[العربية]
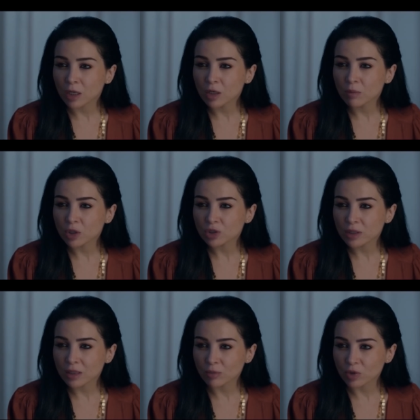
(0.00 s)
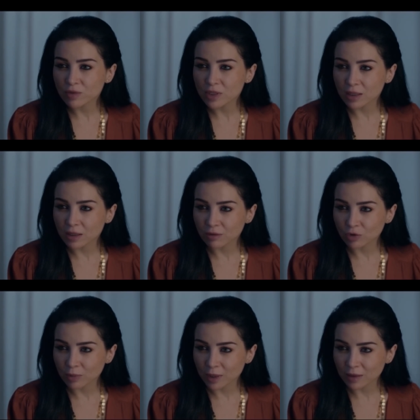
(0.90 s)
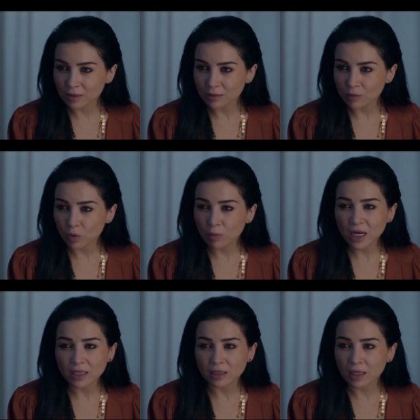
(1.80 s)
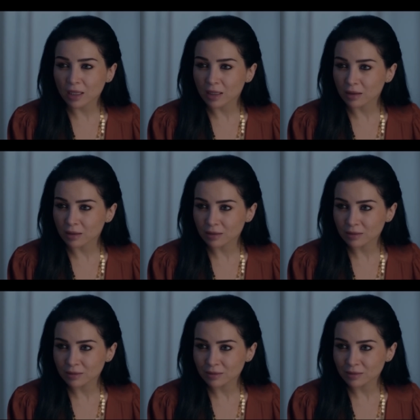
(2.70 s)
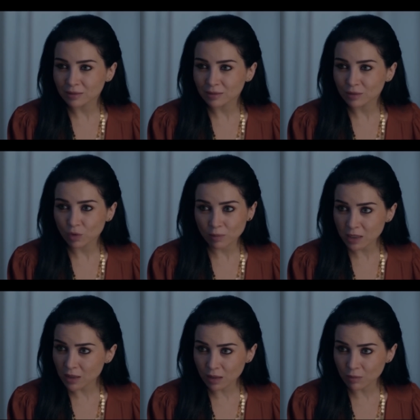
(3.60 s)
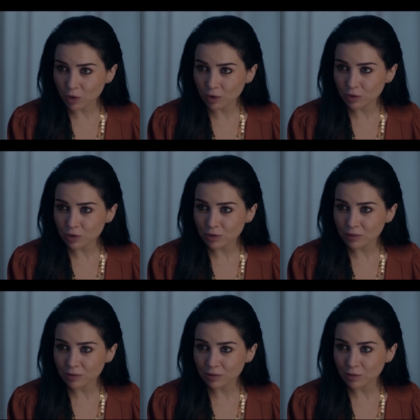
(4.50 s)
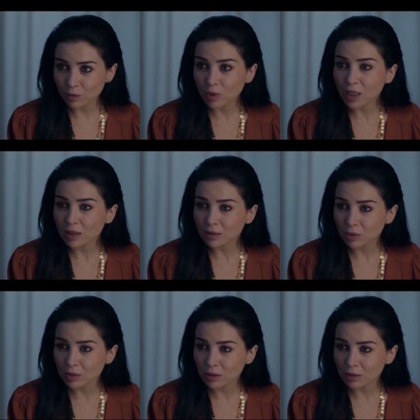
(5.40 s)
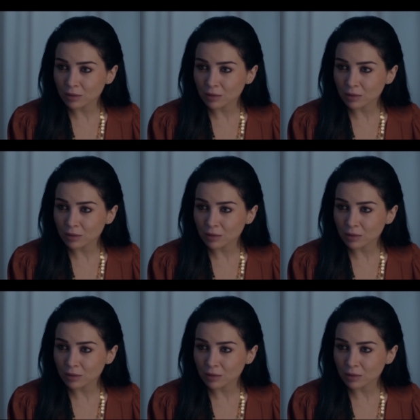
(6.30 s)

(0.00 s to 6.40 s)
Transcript: من اكبر شركه منافسه لينا في دبي وبعقد خيالي ومع ذلك ما رحتش ولا حتى قلت